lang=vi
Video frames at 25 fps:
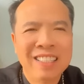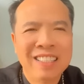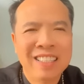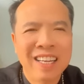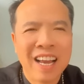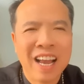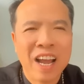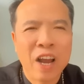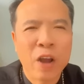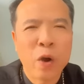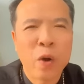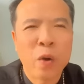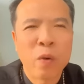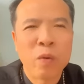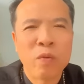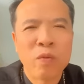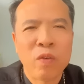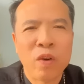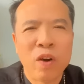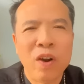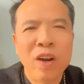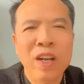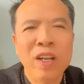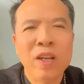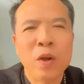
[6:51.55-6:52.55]
lạy cha
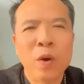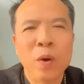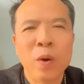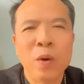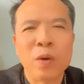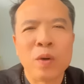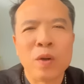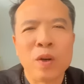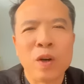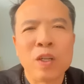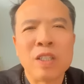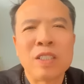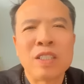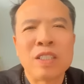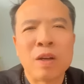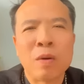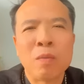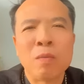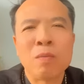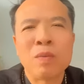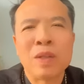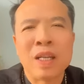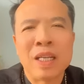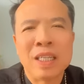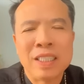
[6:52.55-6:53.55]
con phó linh hồn con
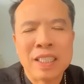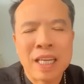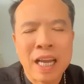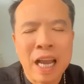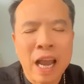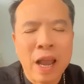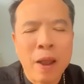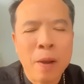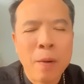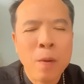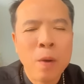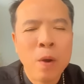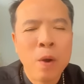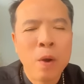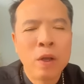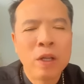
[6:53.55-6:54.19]
trong tay cha